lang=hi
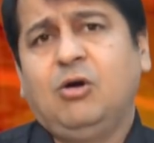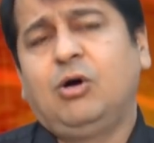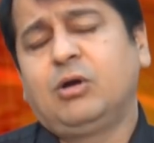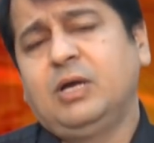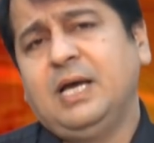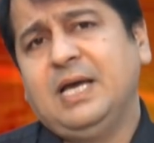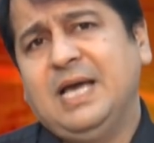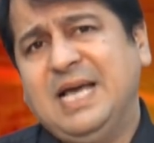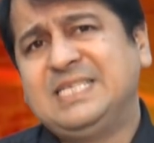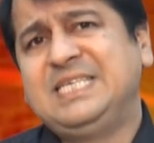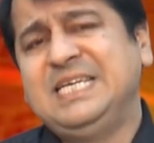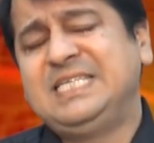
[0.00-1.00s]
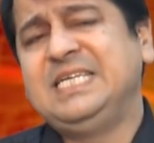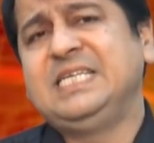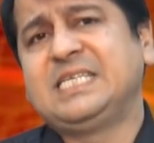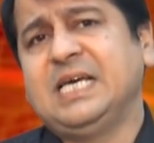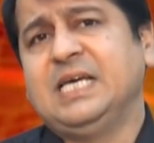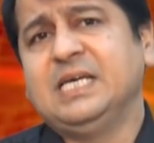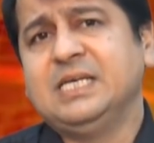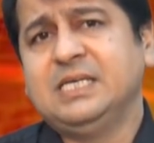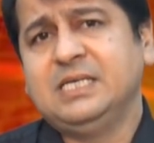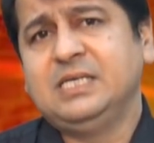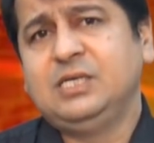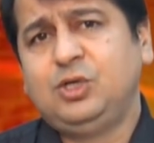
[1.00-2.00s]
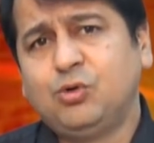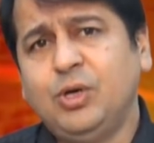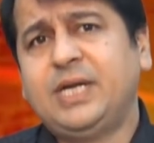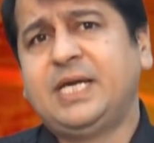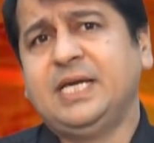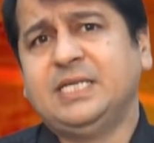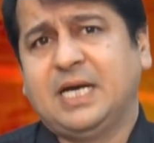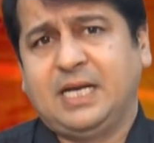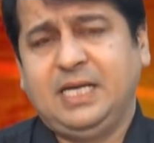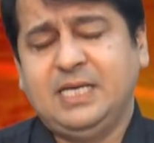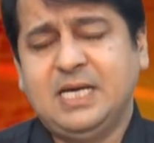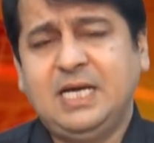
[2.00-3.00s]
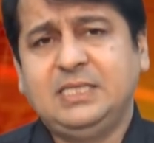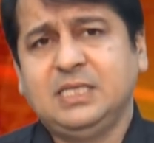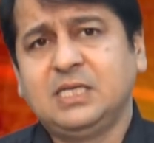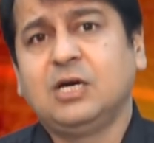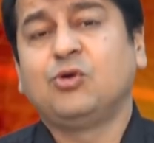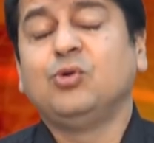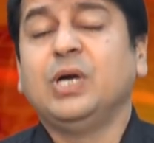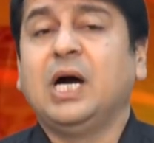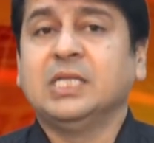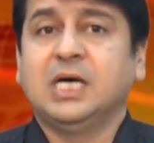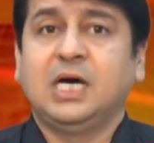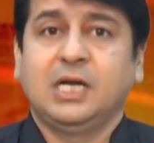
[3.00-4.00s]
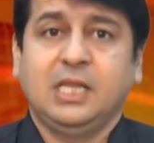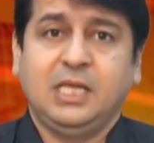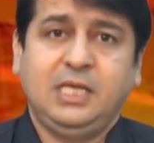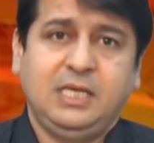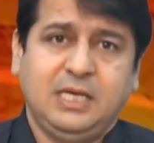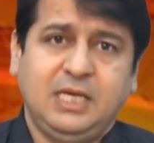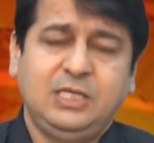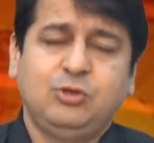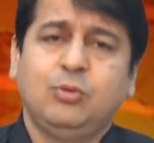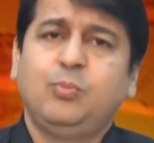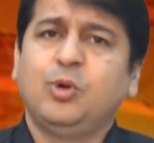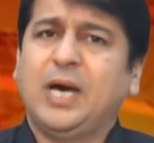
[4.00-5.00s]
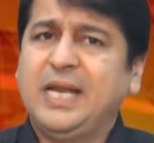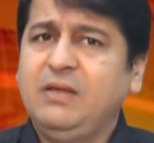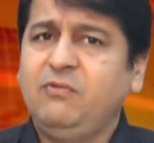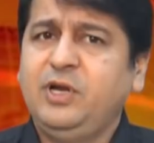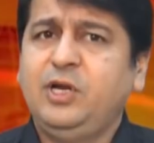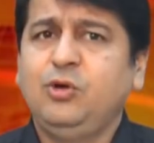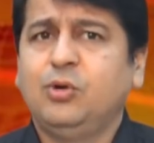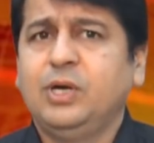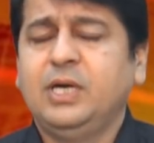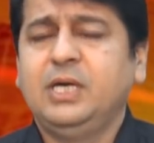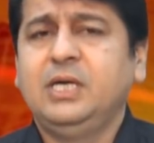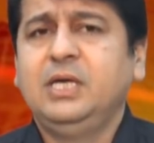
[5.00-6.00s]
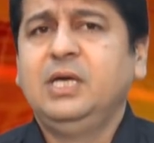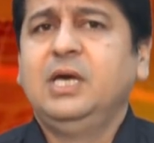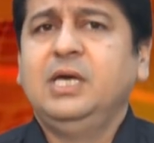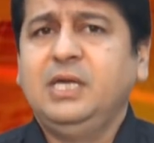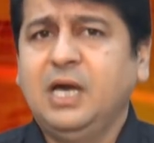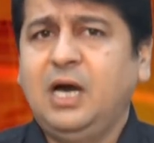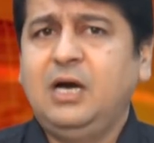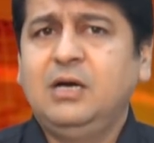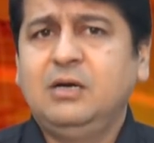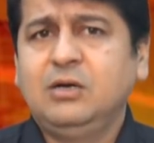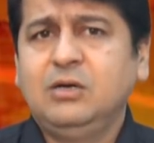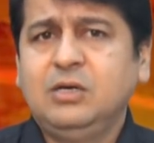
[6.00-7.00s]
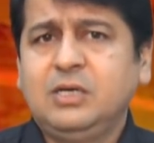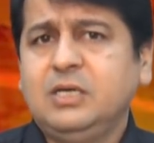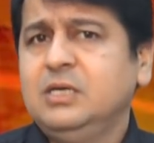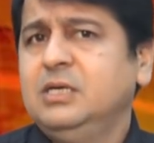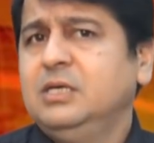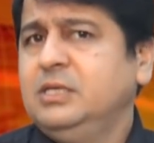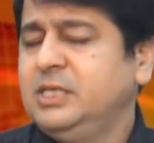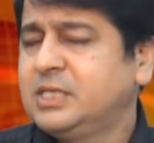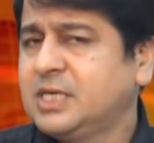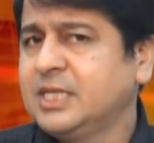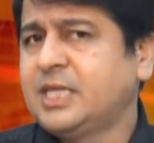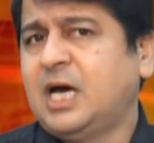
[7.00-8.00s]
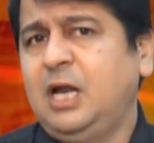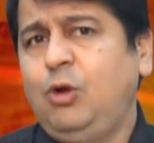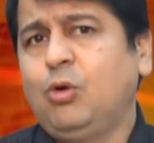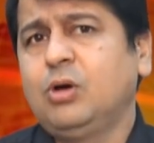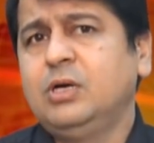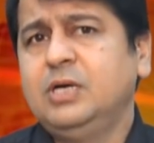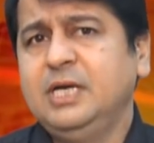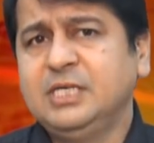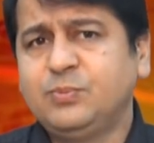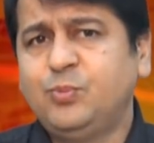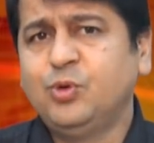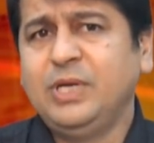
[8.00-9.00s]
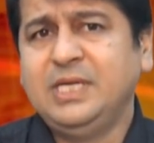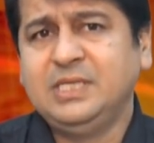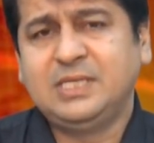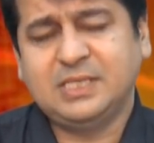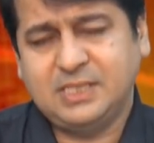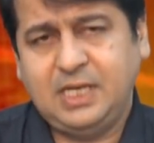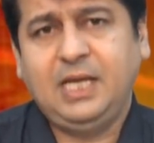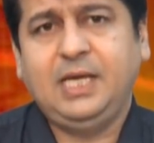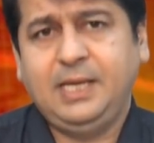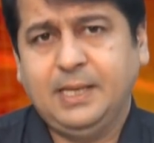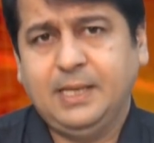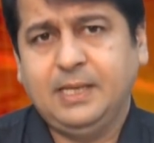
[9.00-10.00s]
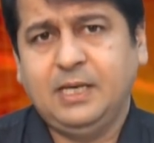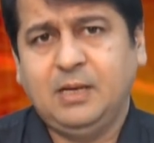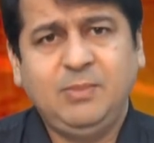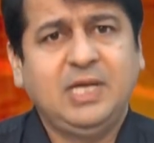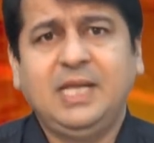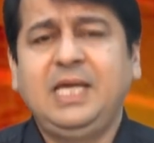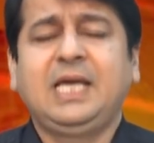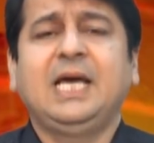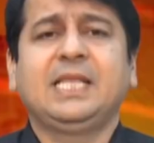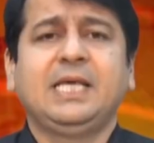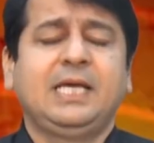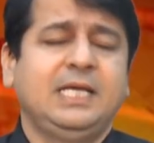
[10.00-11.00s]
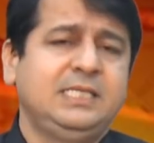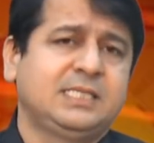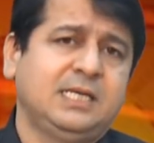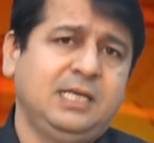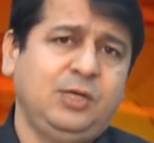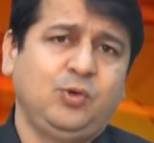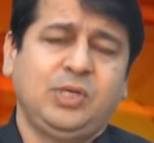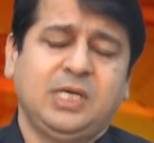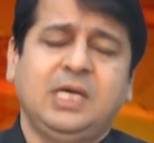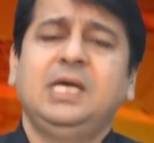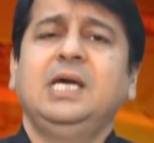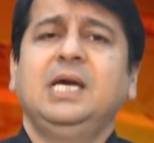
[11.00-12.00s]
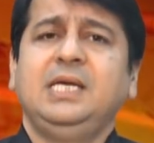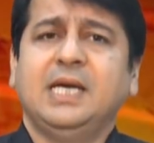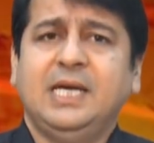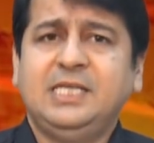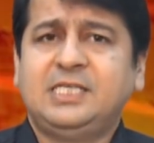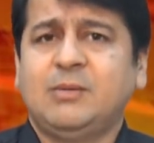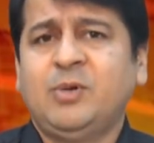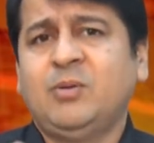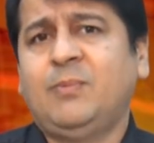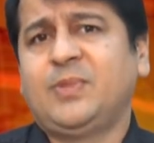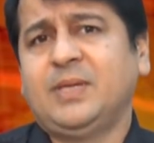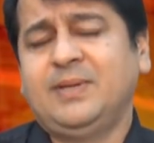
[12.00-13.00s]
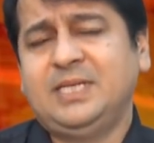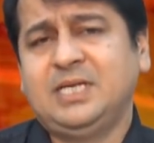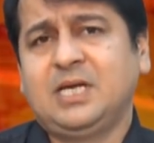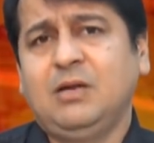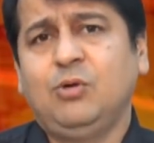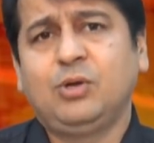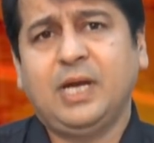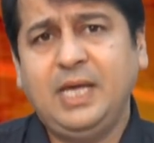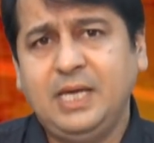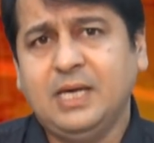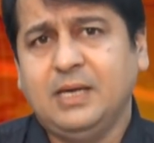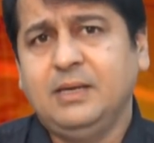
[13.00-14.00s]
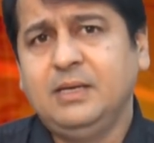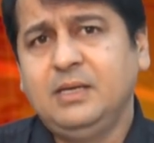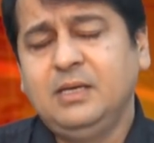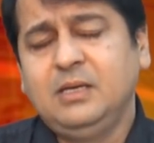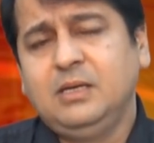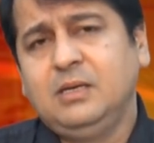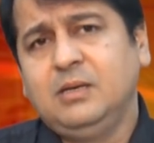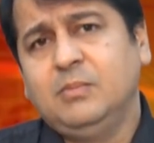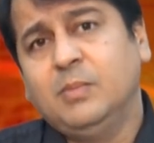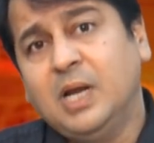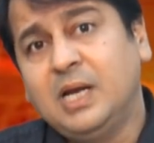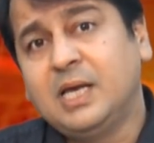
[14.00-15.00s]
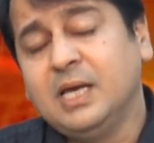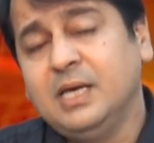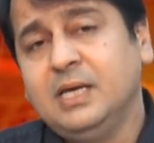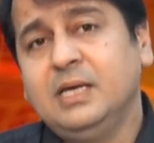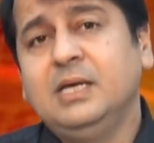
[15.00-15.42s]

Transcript: और ऐसी चीज़ें ट्वीट की जा रही हैं जिनका कोई आधार नहीं है जो पुरानी वीडियो हैं या जिसका ताल्लुक इस पूरी हिंसा से नहीं है हम ये नहीं कहते कि हिंसा नहीं हुई है या हिंसा में ममता बनर्जी के लोग नहीं हैं बल्कि